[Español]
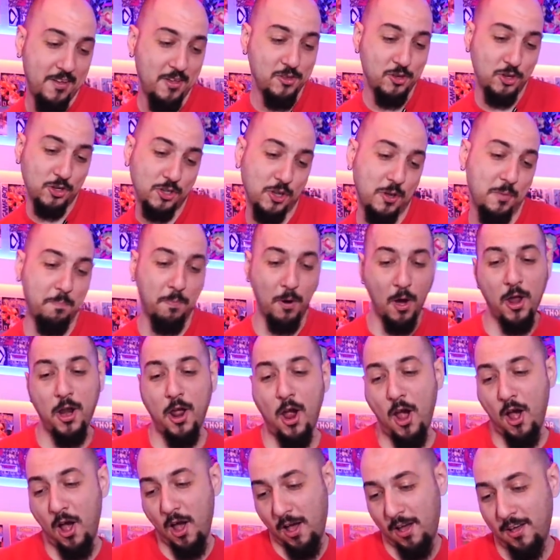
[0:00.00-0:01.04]
Yo soy
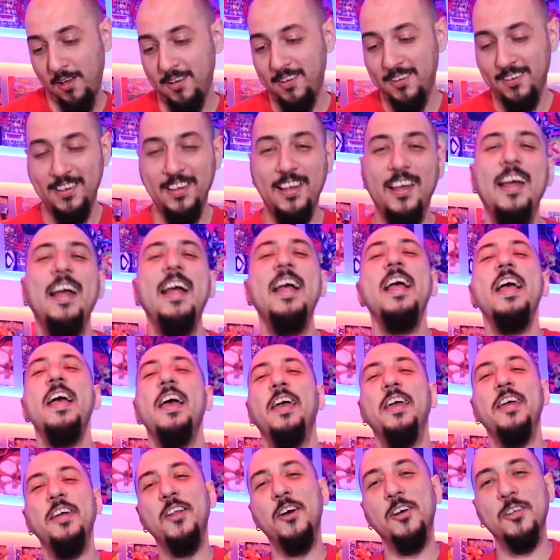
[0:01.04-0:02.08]
Poro.
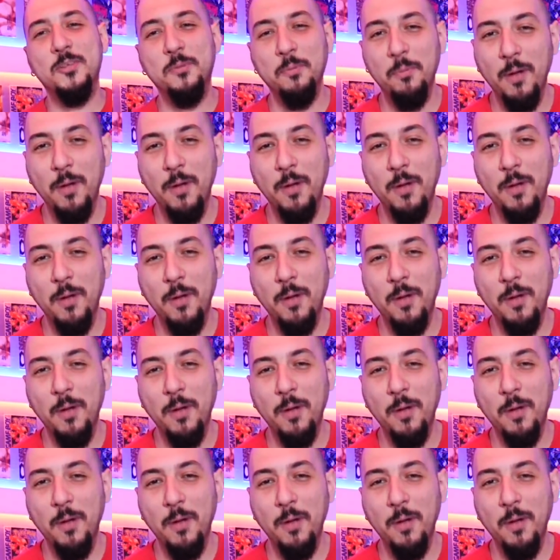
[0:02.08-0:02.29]
Y nos